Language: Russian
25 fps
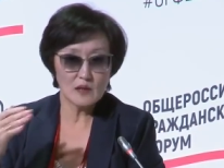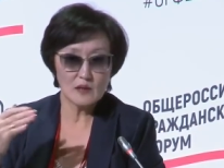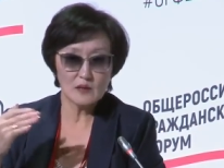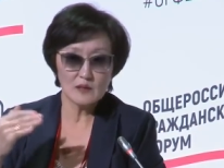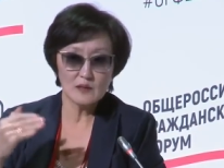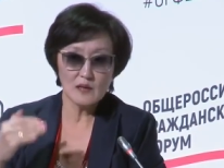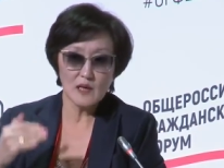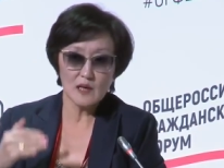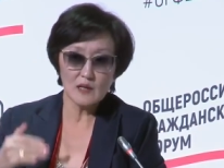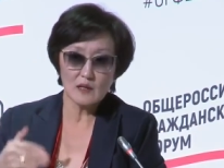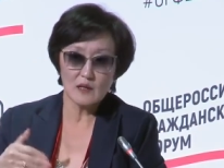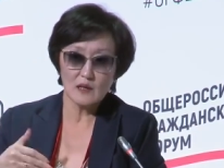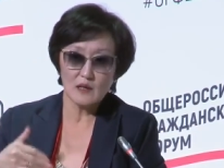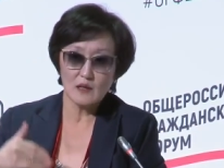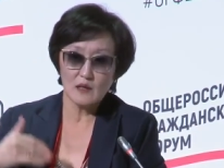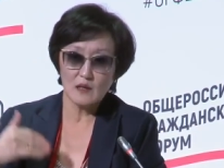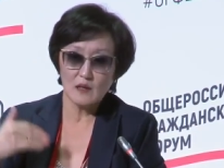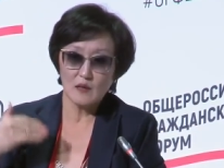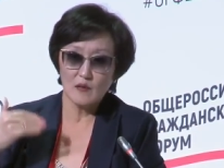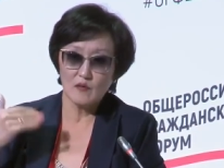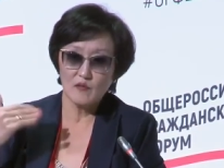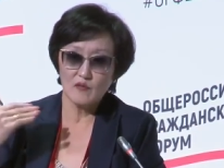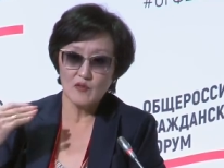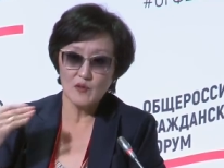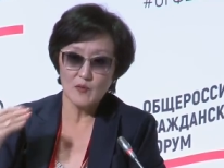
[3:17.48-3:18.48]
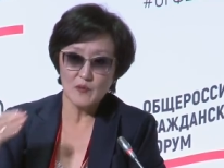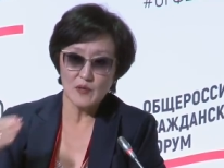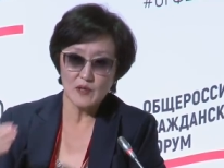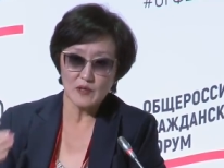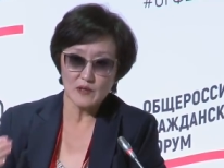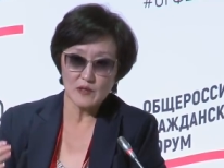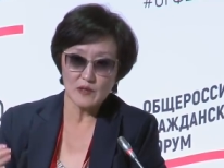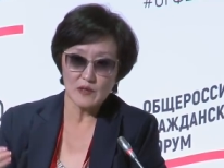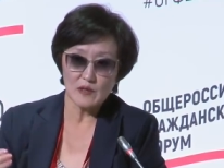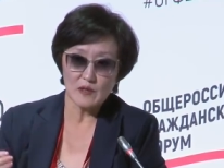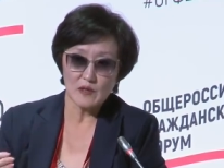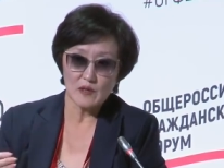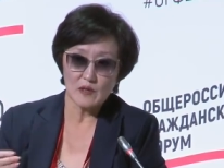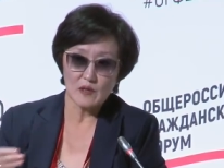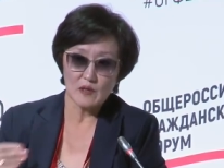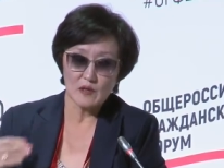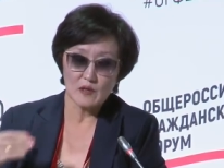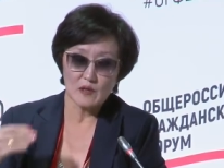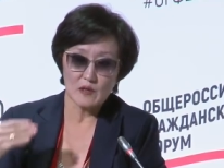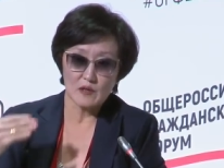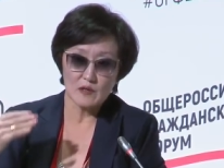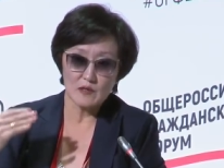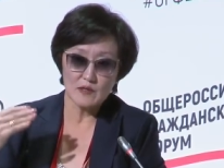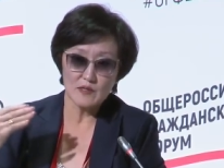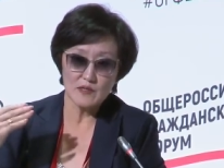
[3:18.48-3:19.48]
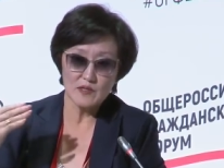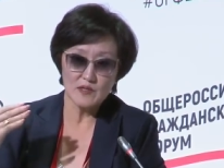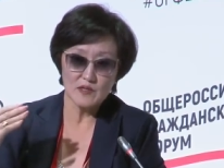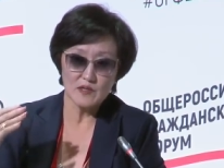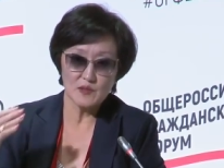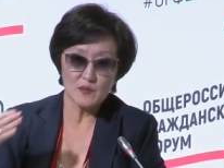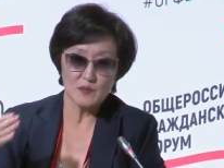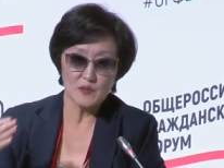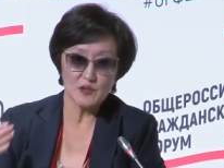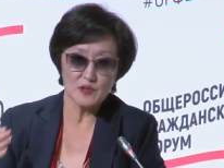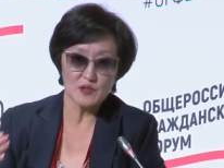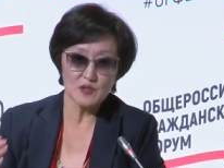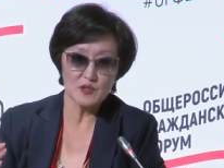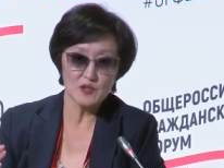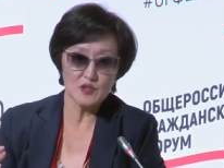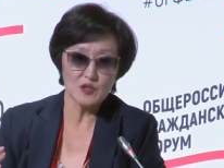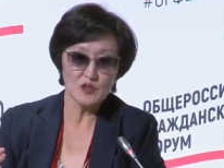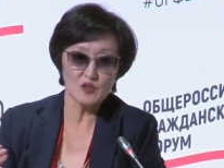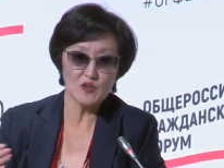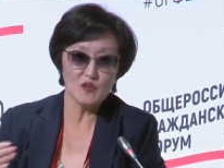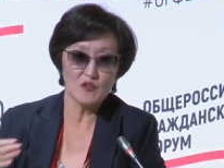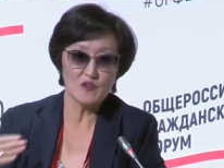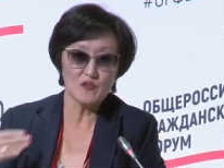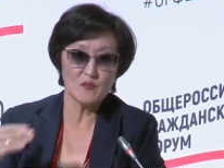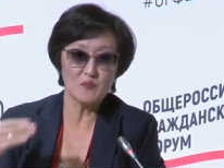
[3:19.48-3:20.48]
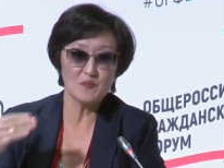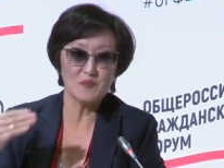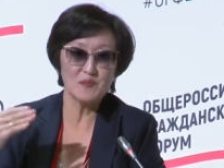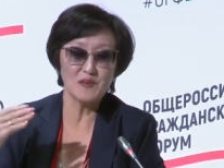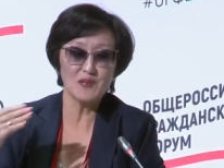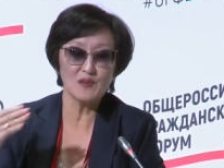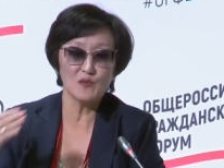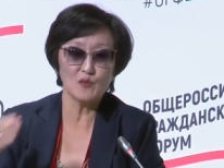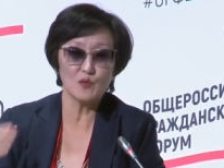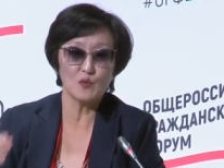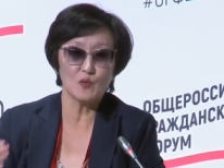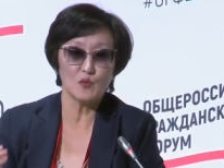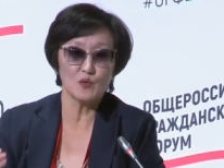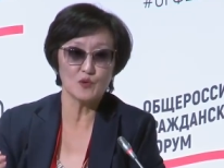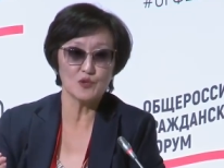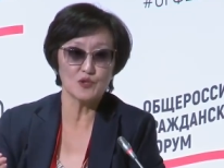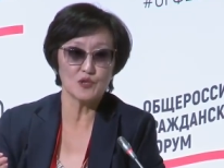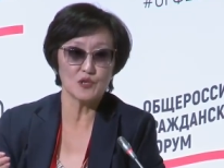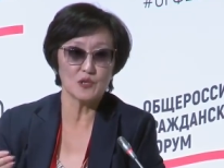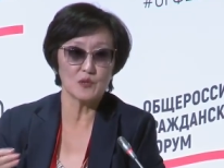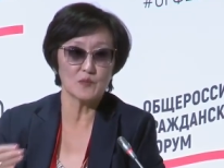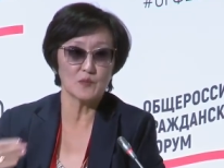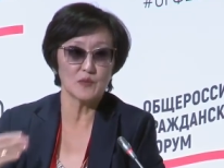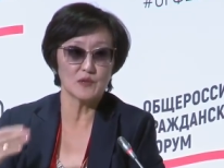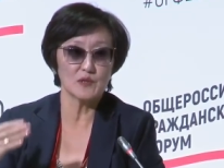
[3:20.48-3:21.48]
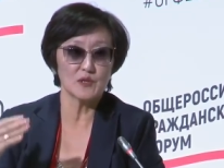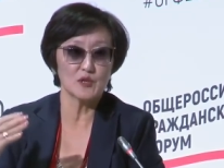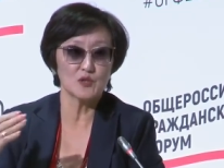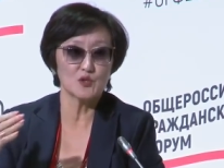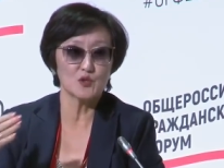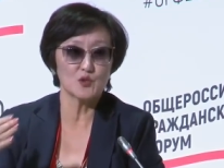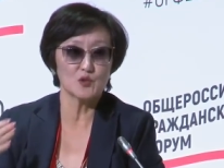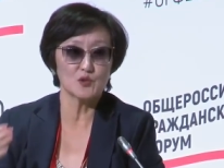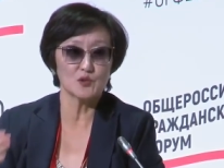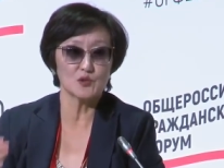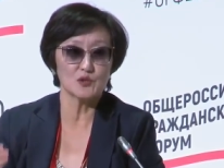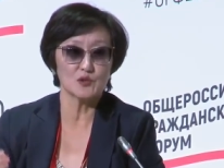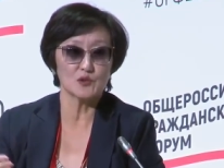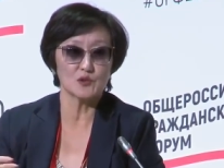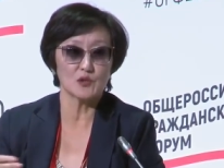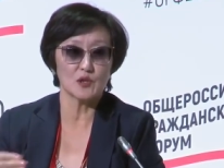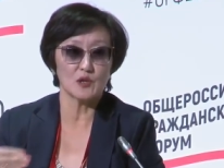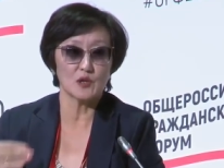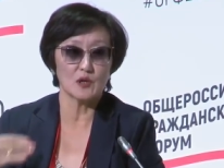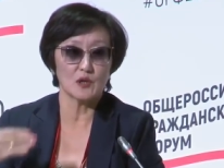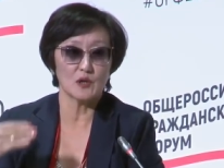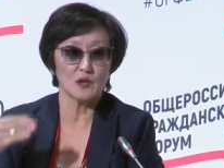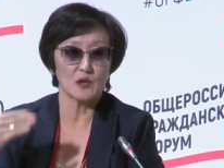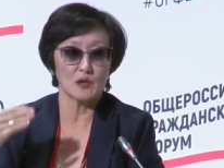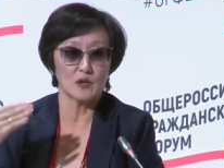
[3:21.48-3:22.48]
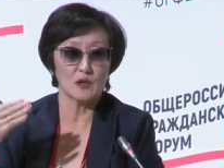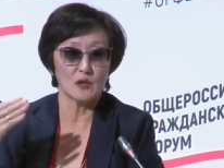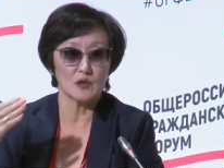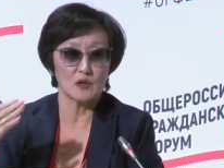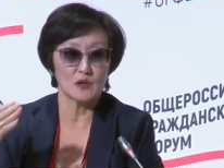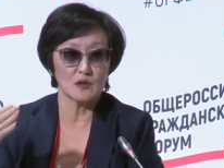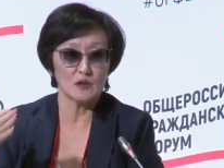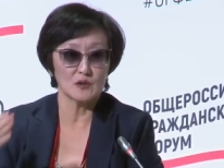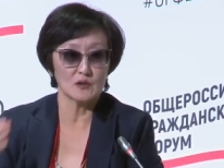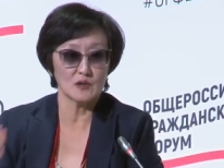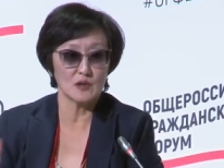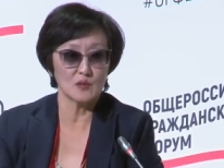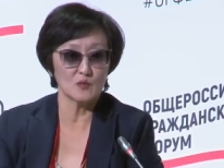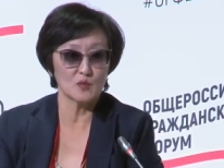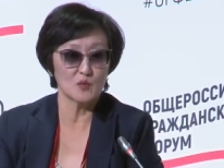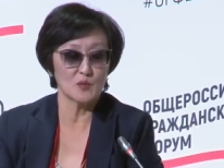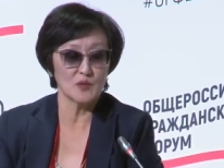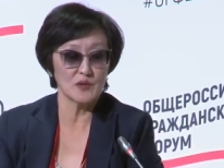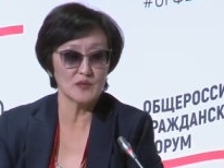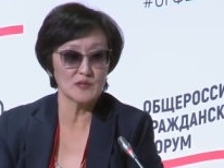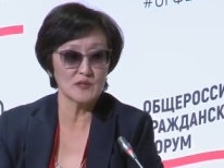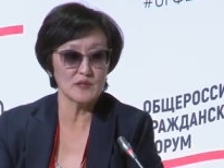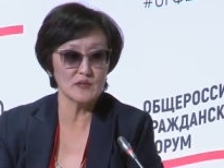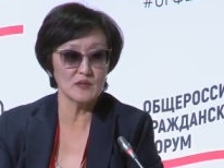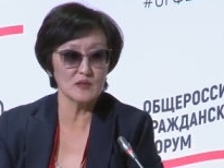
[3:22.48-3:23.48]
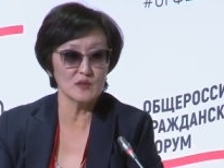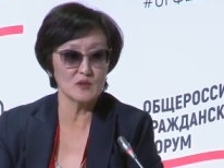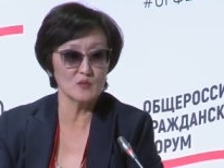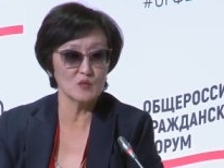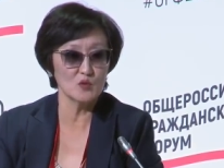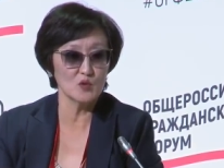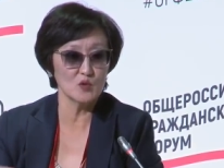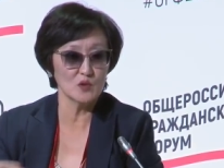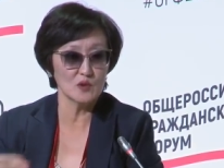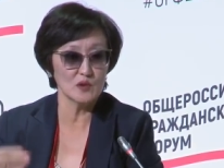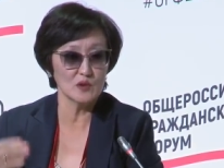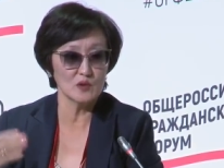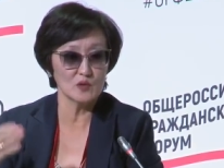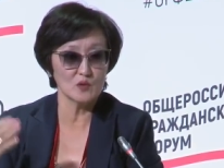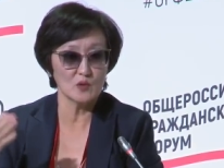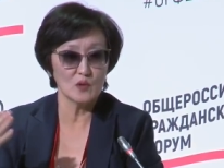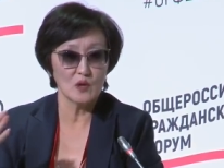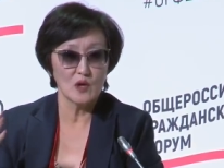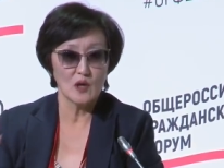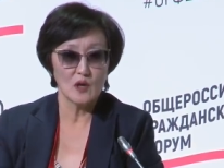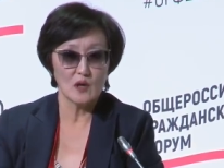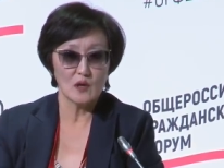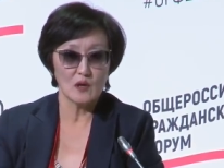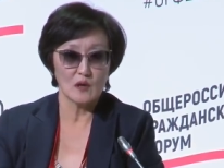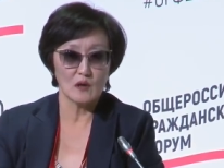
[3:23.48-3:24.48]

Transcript: Тогда как выборный а, сити-менеджер в первую очередь подотчетен а, тому представительному органу,